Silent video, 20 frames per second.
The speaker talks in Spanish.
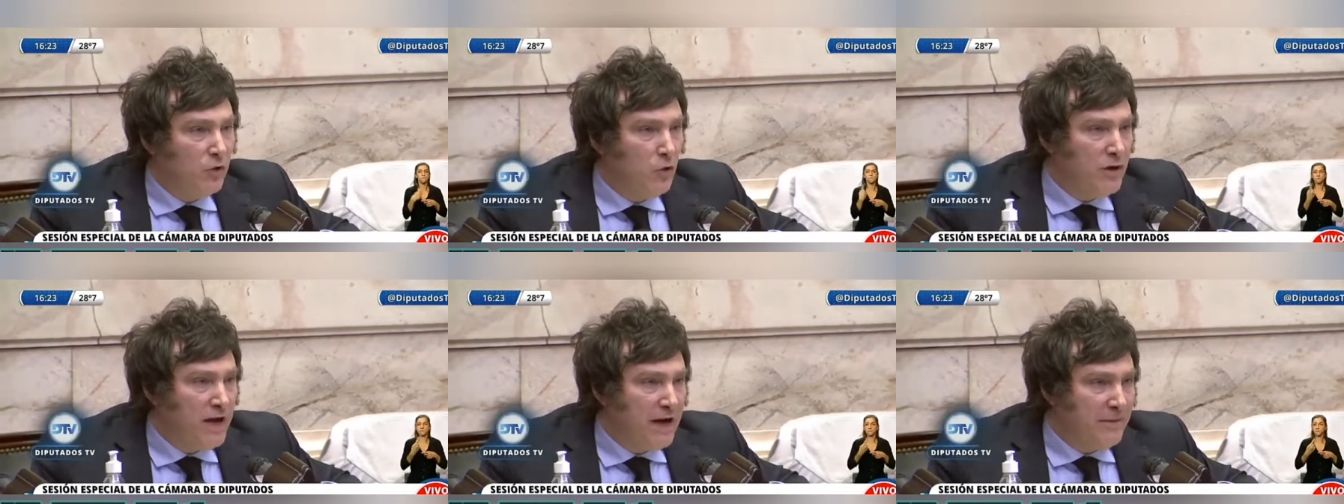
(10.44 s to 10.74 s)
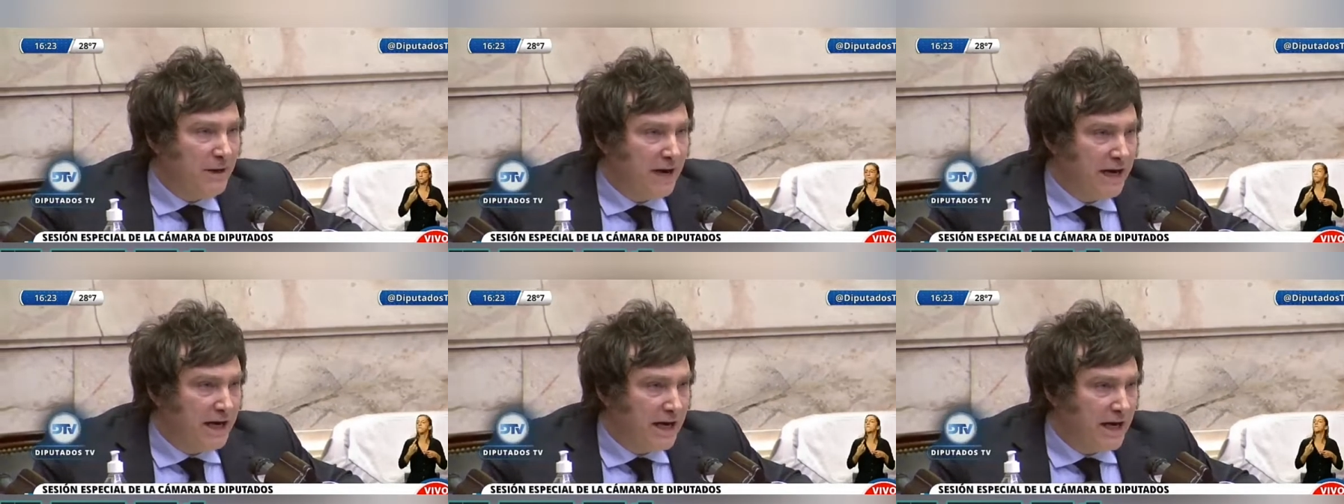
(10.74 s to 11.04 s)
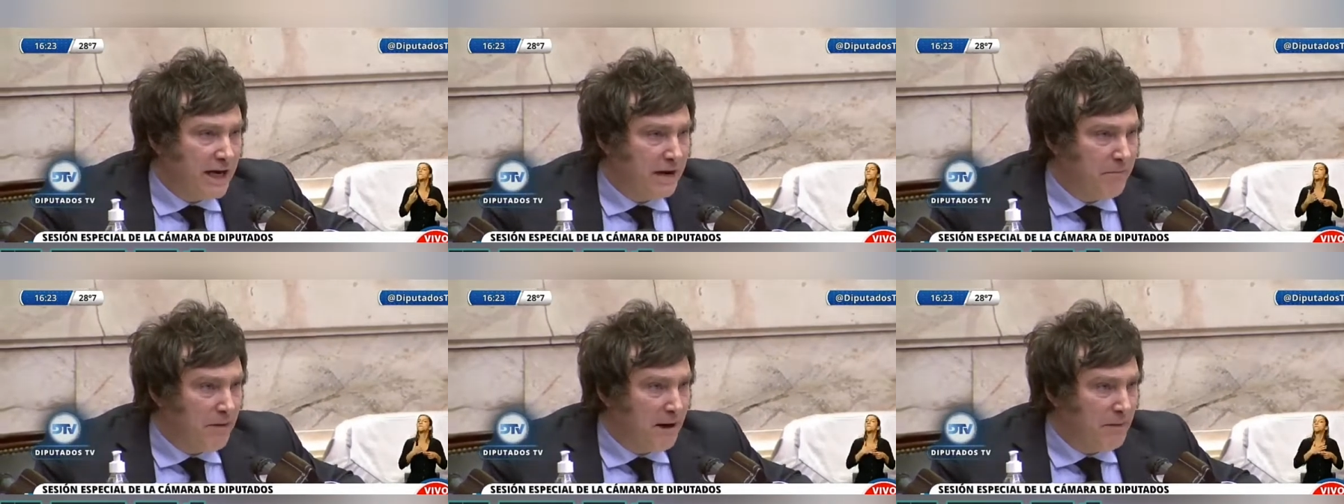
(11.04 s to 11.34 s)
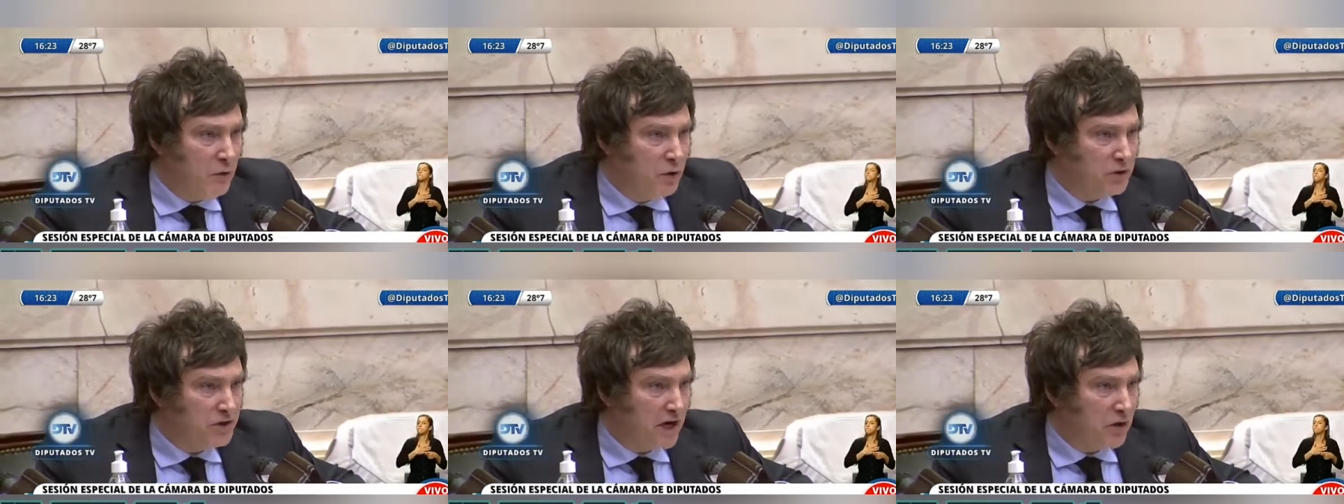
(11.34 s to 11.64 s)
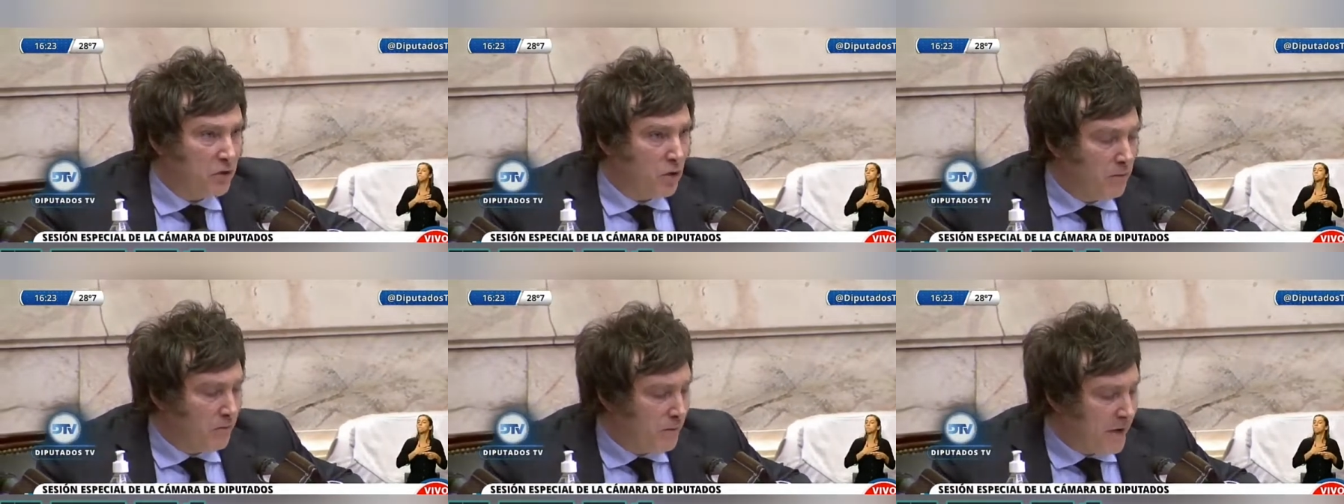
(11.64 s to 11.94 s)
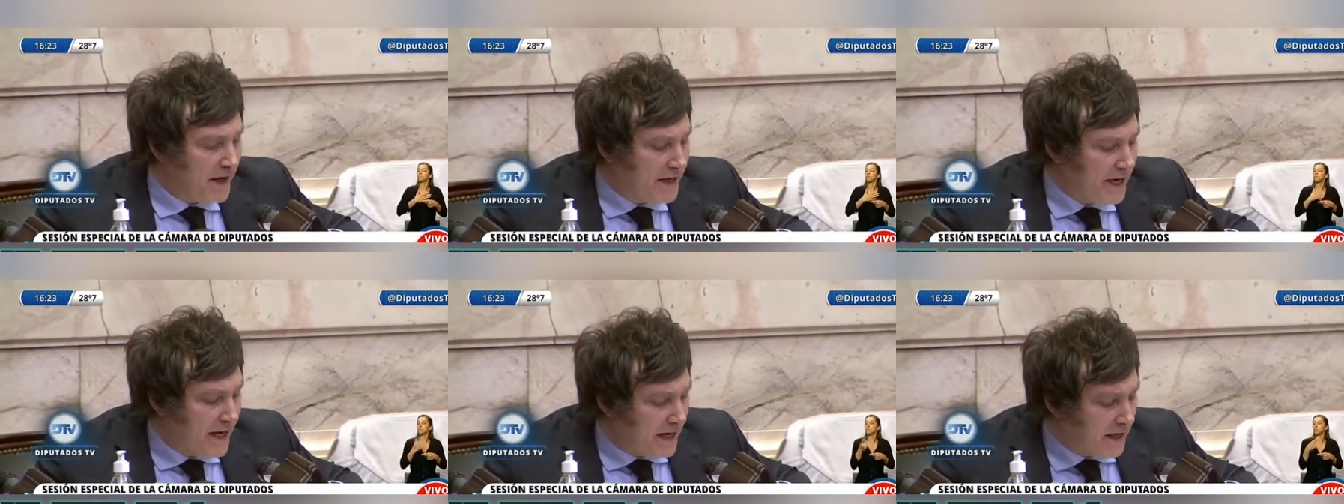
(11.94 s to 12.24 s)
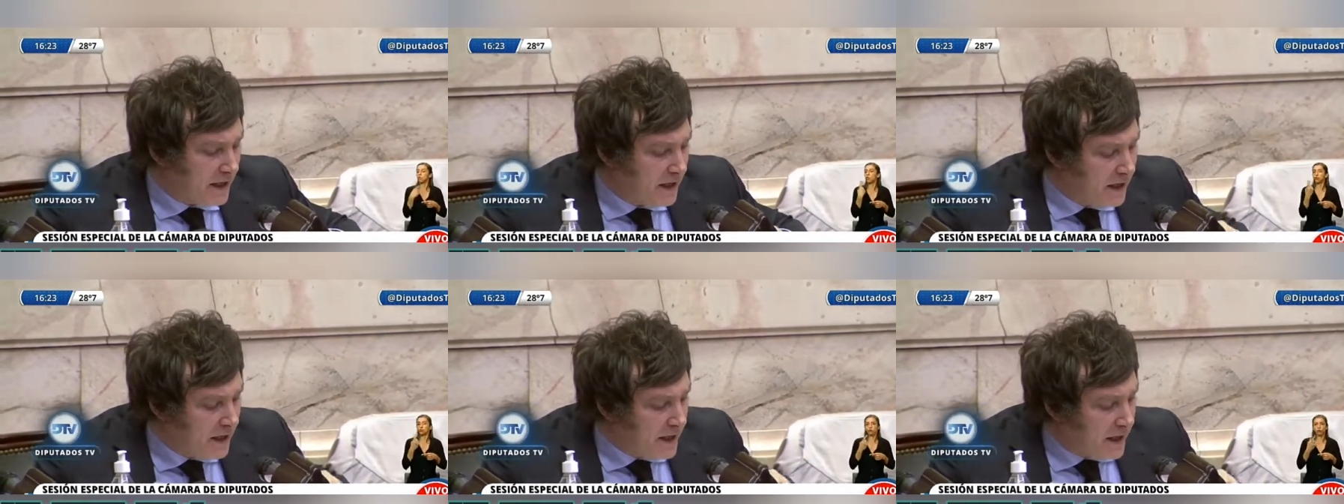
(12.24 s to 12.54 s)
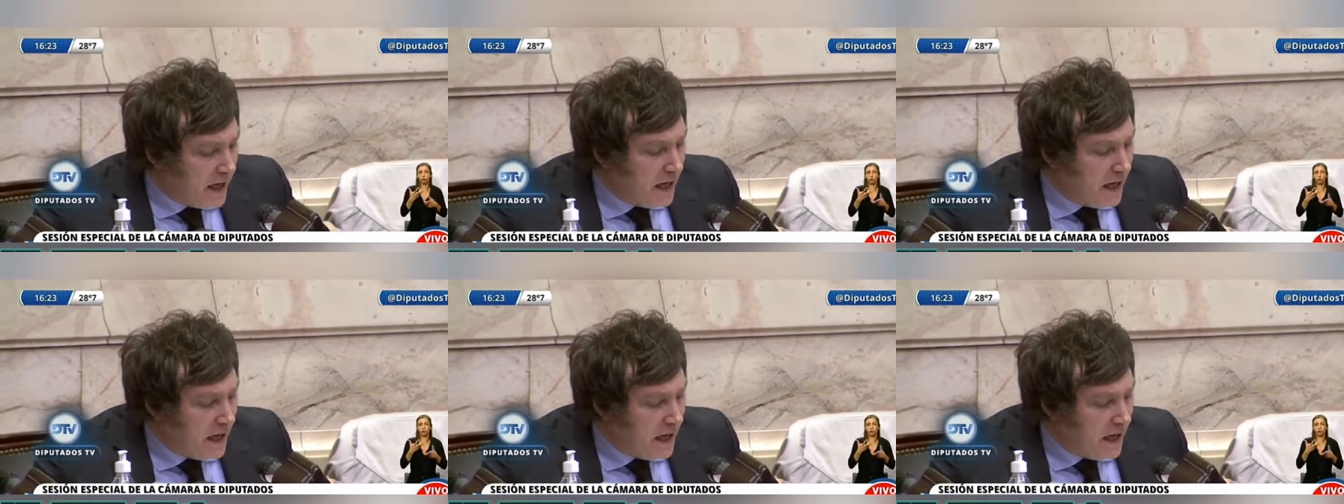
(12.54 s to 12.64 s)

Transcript: ninguna manera vamos a acompañar